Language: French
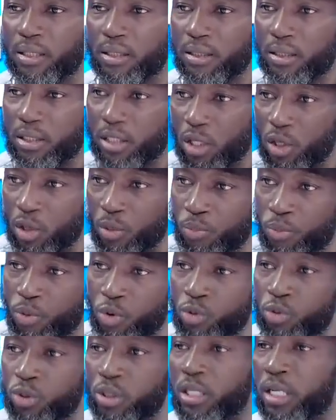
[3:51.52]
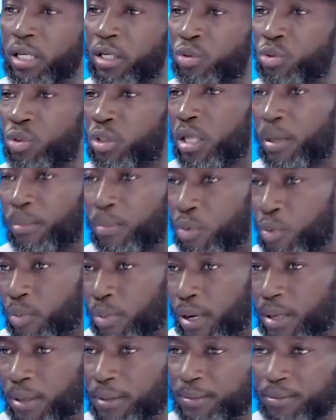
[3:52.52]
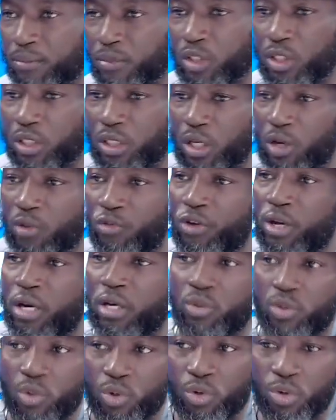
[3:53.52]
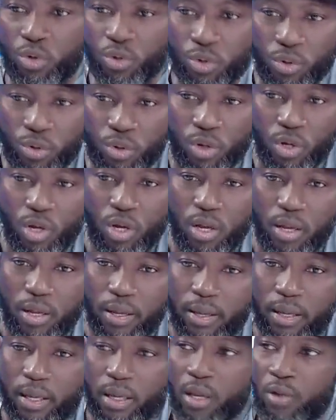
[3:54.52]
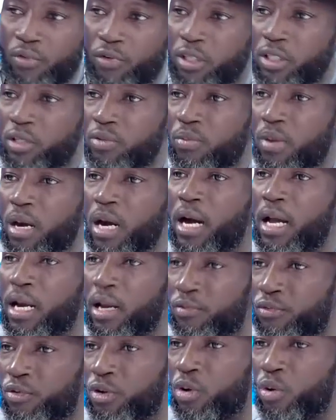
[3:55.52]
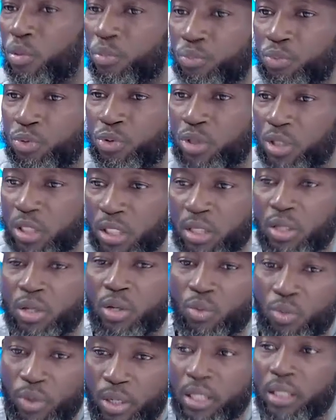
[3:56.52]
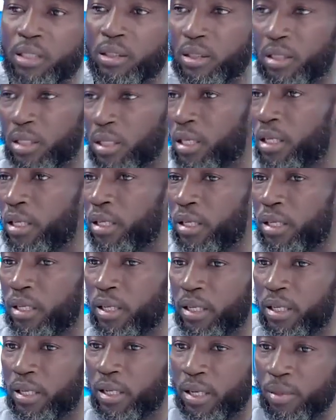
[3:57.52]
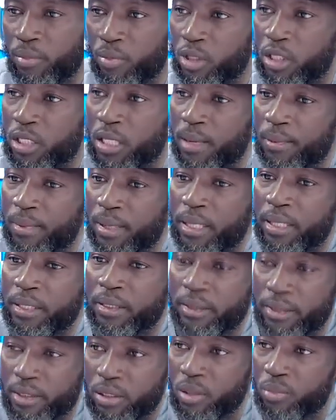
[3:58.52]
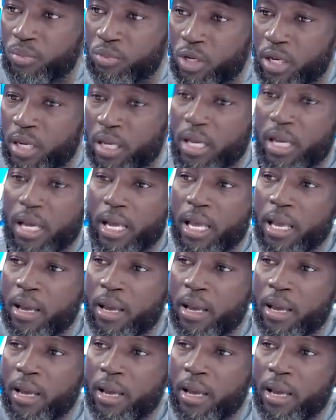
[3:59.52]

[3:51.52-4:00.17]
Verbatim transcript: c'est de produire des résultats probants, c'est de faire en sorte que, euh, effectivement, à la fin, on puisse dire que oui, euh, les Burkinabés sont bien et